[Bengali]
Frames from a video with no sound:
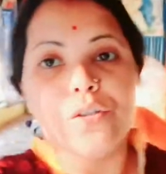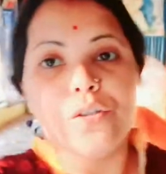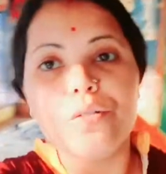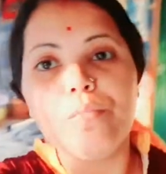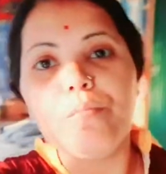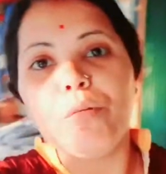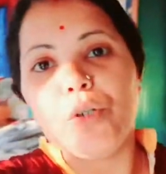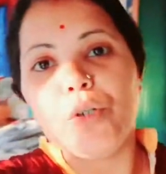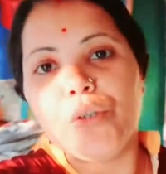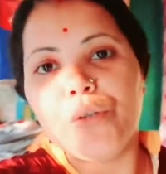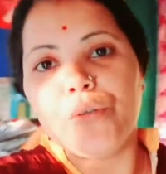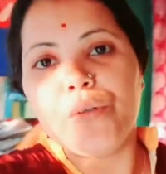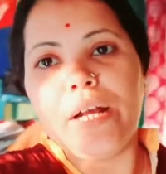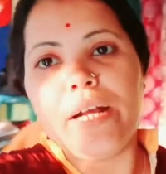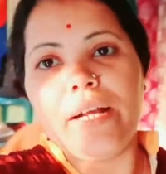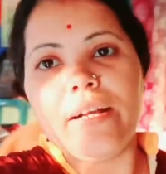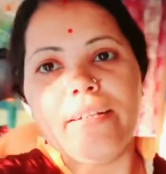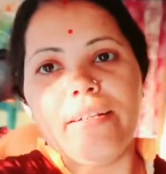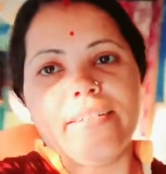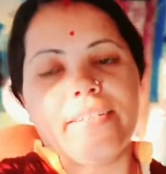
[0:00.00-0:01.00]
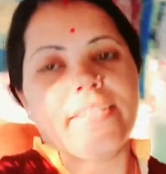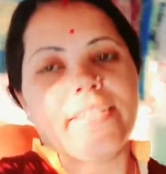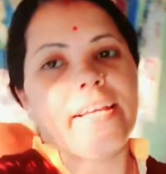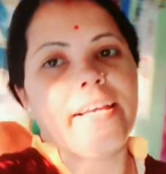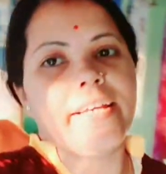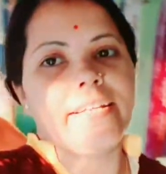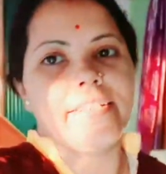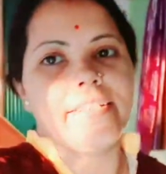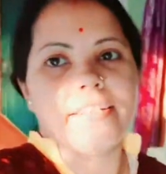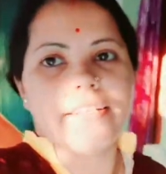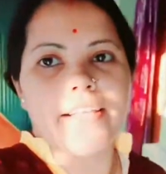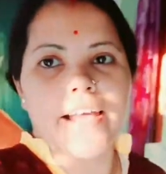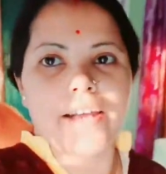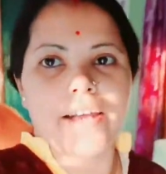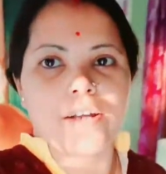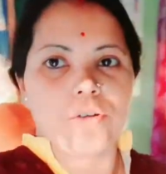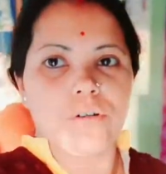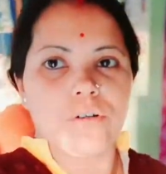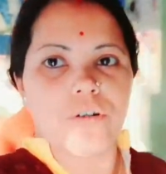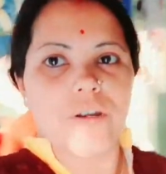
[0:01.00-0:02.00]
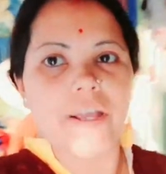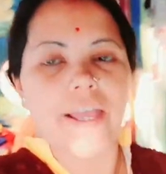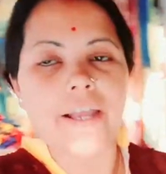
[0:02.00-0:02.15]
তো বন্ধুরা এই যে দেখো